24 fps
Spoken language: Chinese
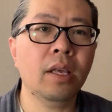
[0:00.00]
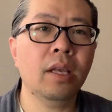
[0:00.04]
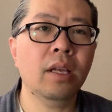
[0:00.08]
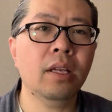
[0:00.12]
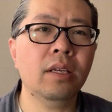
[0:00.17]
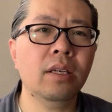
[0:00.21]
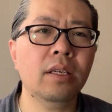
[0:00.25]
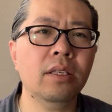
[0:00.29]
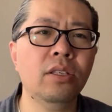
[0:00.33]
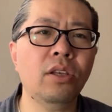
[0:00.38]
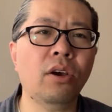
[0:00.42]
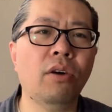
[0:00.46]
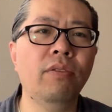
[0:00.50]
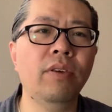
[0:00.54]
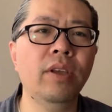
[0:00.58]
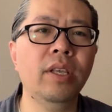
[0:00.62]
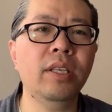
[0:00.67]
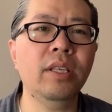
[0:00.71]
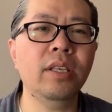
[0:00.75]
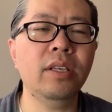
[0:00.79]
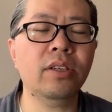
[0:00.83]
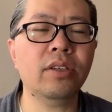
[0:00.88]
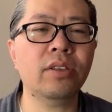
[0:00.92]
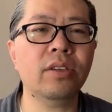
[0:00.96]
这个小飞
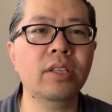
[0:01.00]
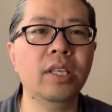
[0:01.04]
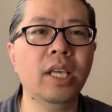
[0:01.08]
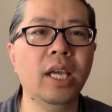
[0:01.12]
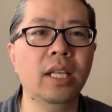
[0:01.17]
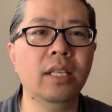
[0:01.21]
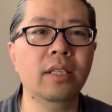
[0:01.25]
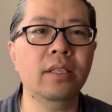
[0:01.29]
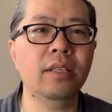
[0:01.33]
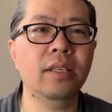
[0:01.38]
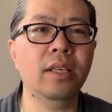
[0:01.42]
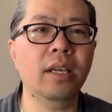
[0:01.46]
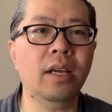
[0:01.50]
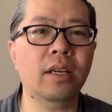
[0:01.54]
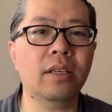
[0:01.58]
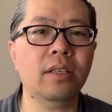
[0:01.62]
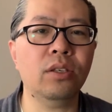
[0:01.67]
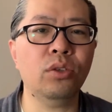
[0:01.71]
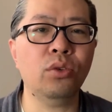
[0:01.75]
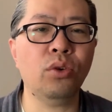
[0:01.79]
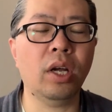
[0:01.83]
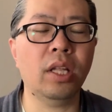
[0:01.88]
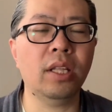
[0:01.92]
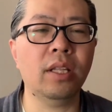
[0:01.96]
机事件也是
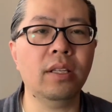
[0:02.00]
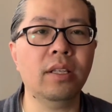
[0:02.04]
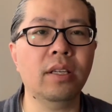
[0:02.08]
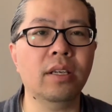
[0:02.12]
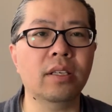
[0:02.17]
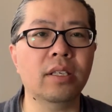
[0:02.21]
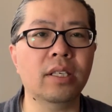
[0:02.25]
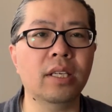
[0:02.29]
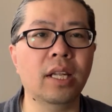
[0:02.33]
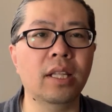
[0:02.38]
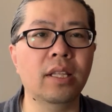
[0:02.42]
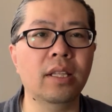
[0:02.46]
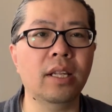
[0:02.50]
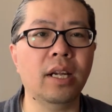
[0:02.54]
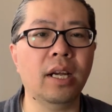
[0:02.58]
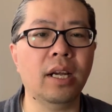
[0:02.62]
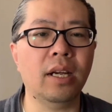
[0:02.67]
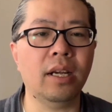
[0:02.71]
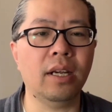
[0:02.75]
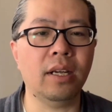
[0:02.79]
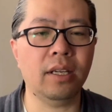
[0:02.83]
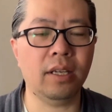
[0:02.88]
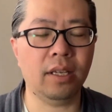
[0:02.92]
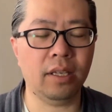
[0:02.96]
传的挺神的
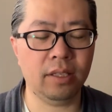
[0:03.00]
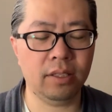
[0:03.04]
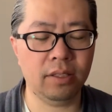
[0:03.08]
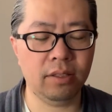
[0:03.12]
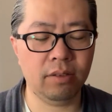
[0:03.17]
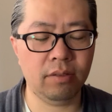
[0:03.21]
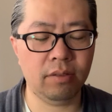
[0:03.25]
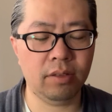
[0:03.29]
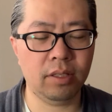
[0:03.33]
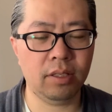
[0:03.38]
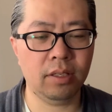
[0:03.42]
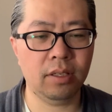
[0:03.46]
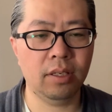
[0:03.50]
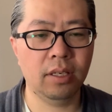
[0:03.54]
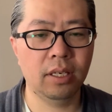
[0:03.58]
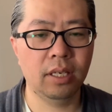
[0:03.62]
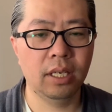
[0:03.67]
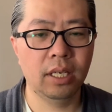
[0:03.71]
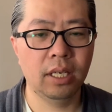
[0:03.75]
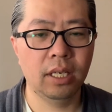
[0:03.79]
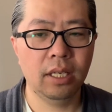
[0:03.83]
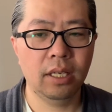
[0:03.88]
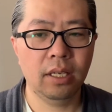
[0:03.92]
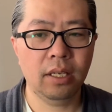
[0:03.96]
啊，就是，
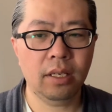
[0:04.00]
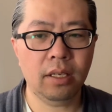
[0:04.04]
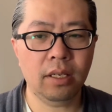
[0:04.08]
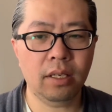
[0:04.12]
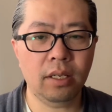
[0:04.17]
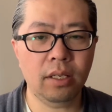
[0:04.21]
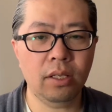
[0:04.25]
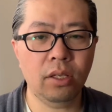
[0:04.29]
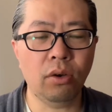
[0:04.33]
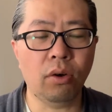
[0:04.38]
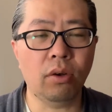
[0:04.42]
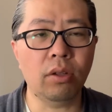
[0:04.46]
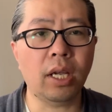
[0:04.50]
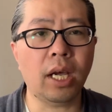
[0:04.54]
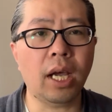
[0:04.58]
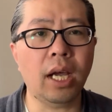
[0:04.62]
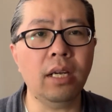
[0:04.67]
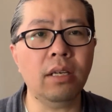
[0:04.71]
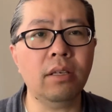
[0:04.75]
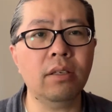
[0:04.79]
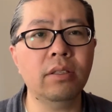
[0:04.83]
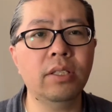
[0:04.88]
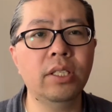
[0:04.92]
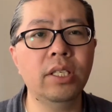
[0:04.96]
呃，有的
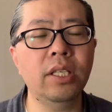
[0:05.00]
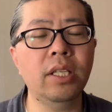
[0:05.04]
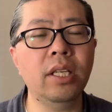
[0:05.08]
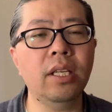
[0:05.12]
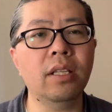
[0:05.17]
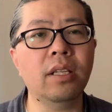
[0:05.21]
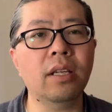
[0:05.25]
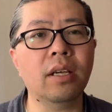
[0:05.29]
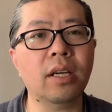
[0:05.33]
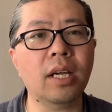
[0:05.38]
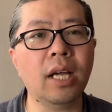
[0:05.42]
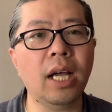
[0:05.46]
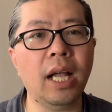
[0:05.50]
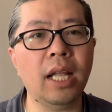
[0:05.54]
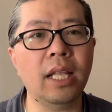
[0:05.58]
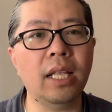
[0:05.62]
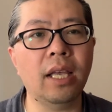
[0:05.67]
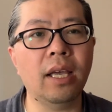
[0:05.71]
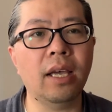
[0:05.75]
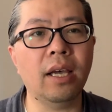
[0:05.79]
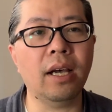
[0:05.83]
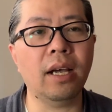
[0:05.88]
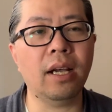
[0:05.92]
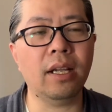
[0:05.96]
还是集体能看
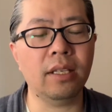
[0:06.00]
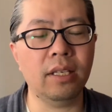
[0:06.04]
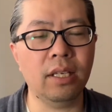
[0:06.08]
见啊。